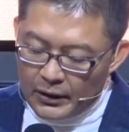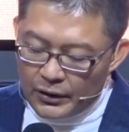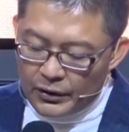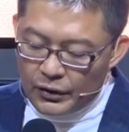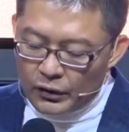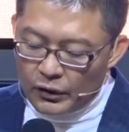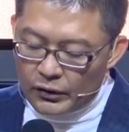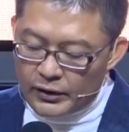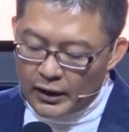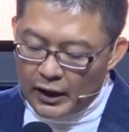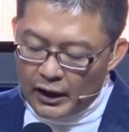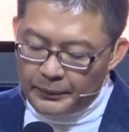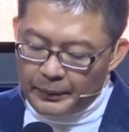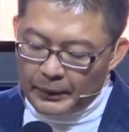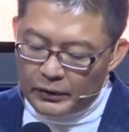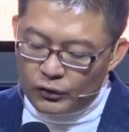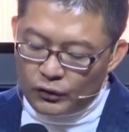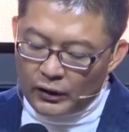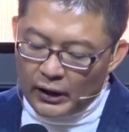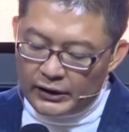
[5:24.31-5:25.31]
Yunus sangat
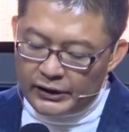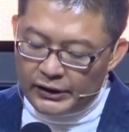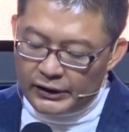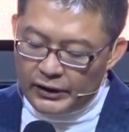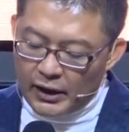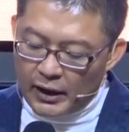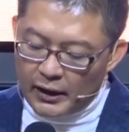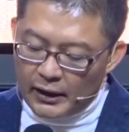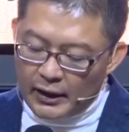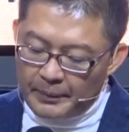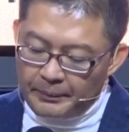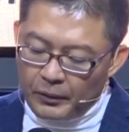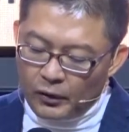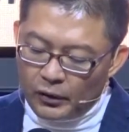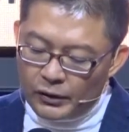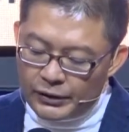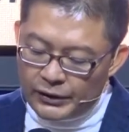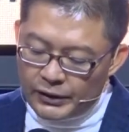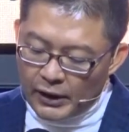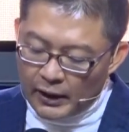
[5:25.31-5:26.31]
bersuka cita karena
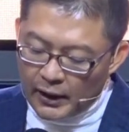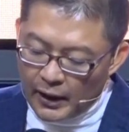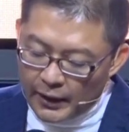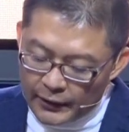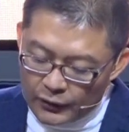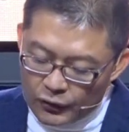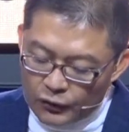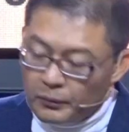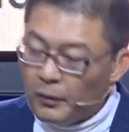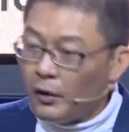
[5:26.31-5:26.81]
pohon jarak itu.